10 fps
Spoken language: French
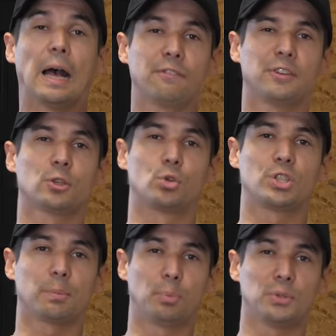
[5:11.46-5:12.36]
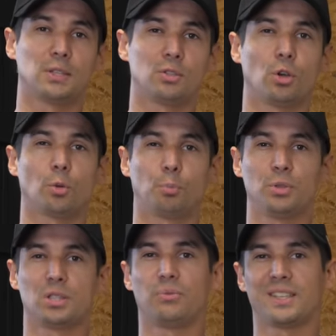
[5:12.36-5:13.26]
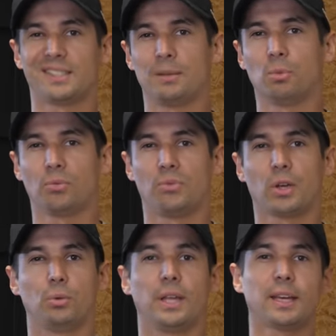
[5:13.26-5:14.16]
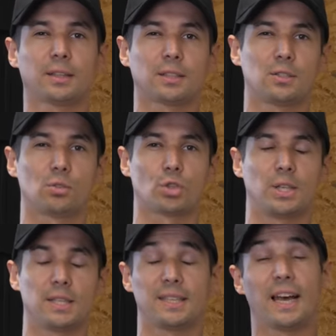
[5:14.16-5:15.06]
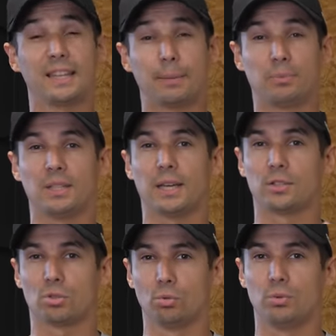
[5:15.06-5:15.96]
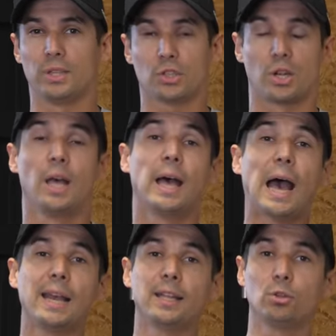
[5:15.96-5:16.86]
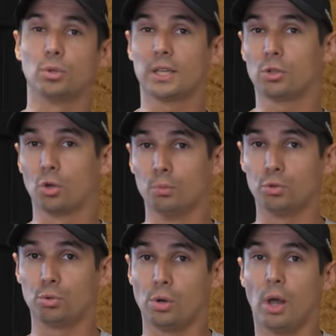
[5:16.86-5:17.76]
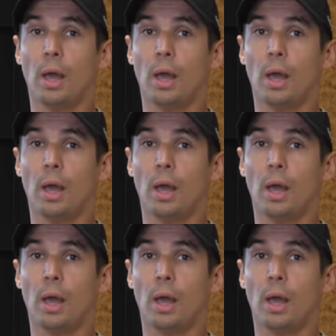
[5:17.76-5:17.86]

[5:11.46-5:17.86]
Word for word: afin que chaque possesseur puisse facilement faire une R1300GS adaptée à son usage à l'aide de quelques modules,